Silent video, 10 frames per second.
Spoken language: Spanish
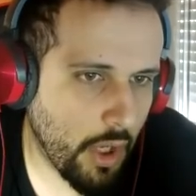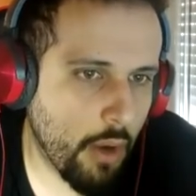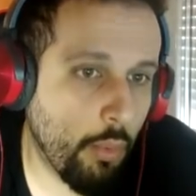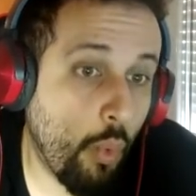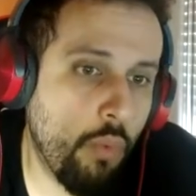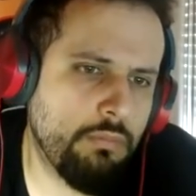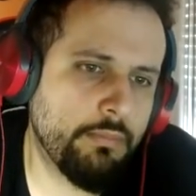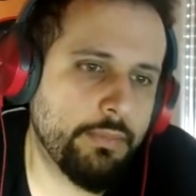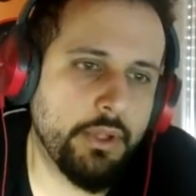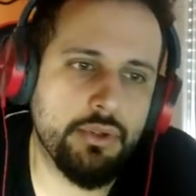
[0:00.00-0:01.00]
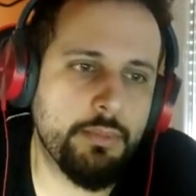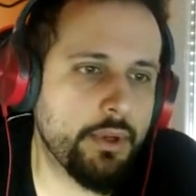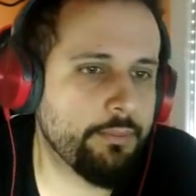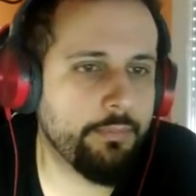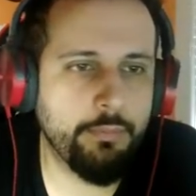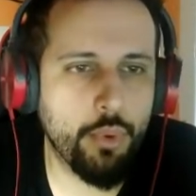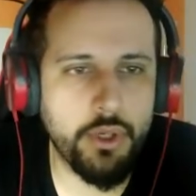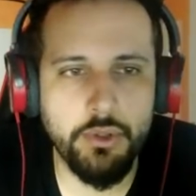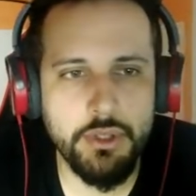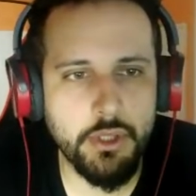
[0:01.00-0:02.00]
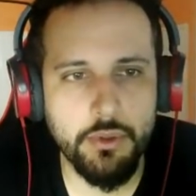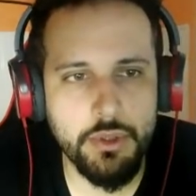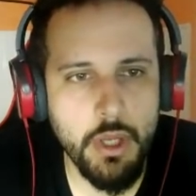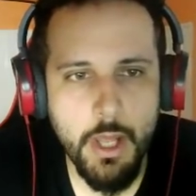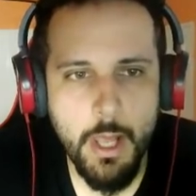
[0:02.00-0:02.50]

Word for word: Uh, Dios mío, burrito, chicos.